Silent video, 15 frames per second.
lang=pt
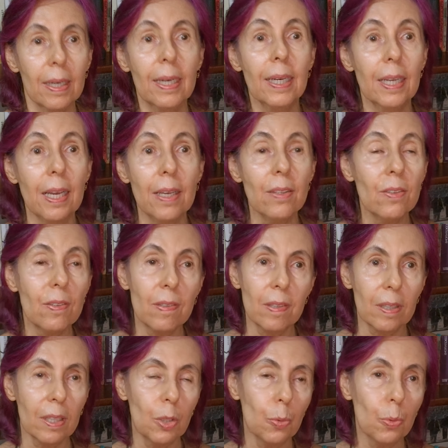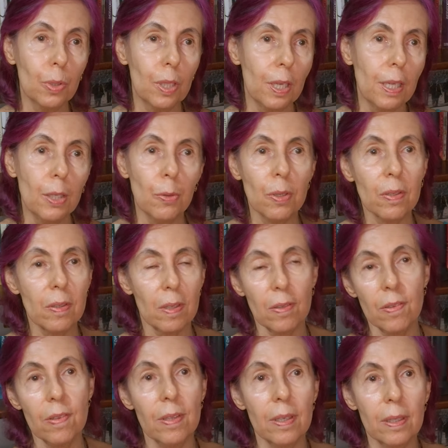crença que eu tenho, esta
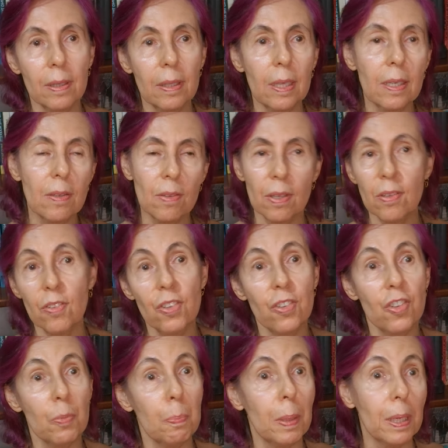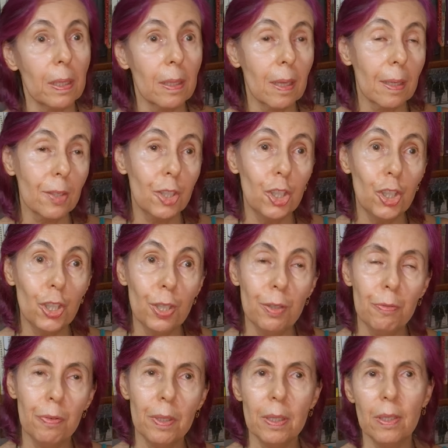certeza, esta
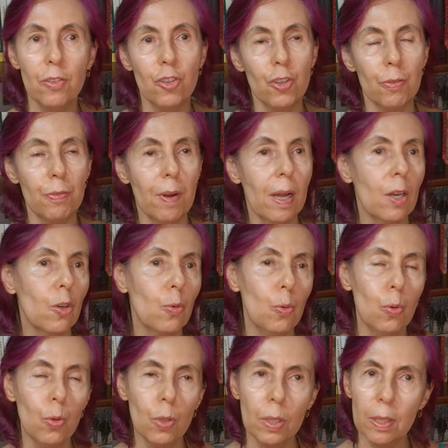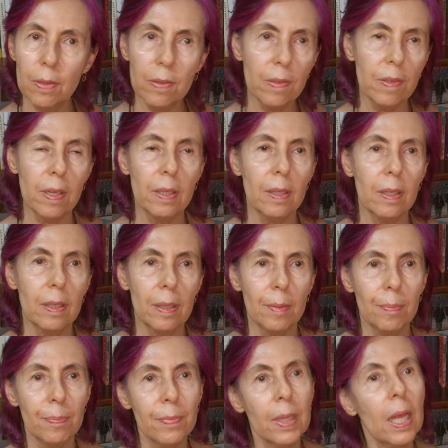expectativa, este valor, etc.
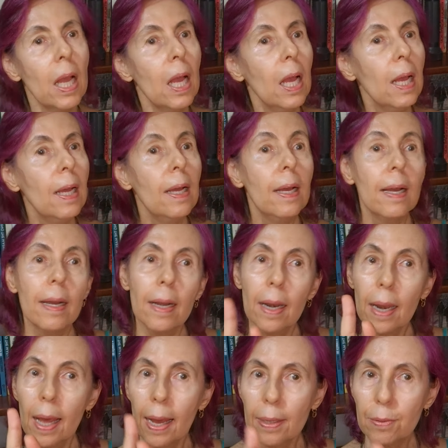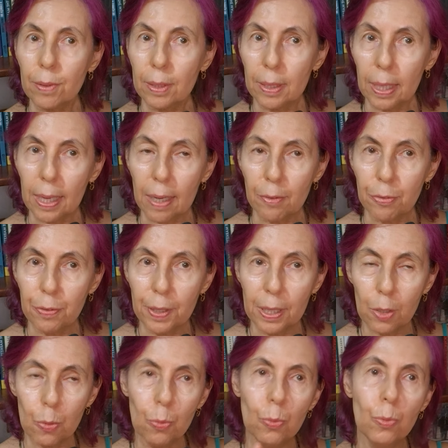Claro que tem a
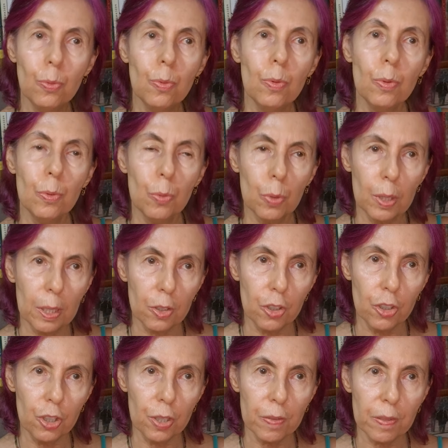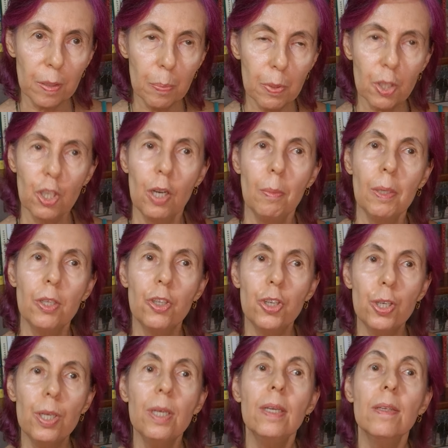ver com o que a titia sempre chama
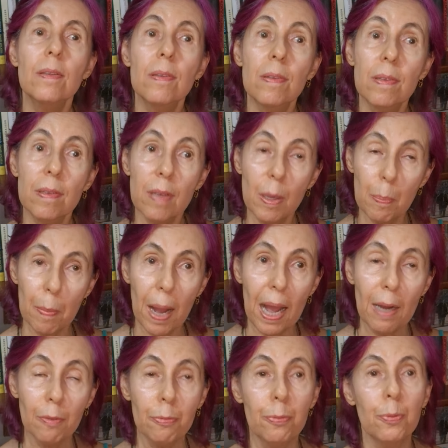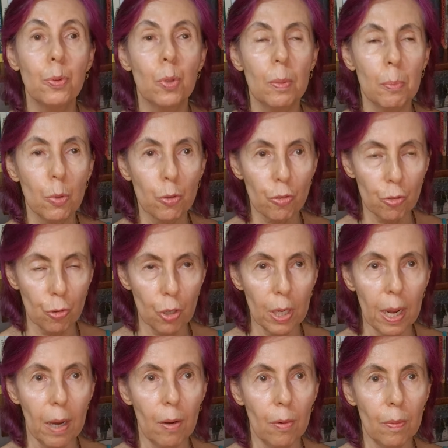de semáforo
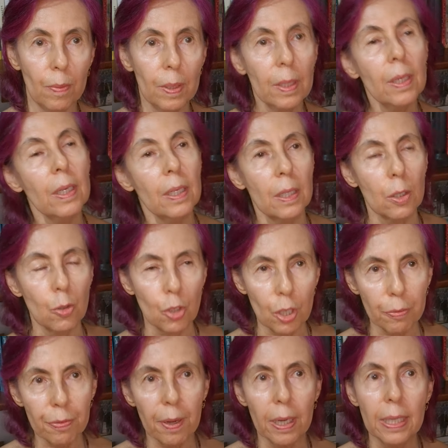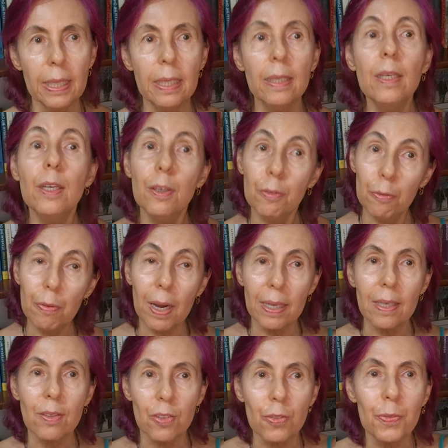emocional, que eu já falei
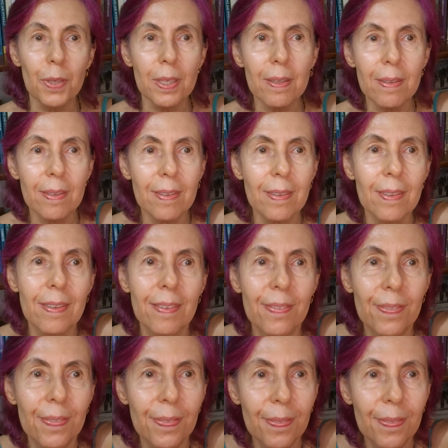várias vezes.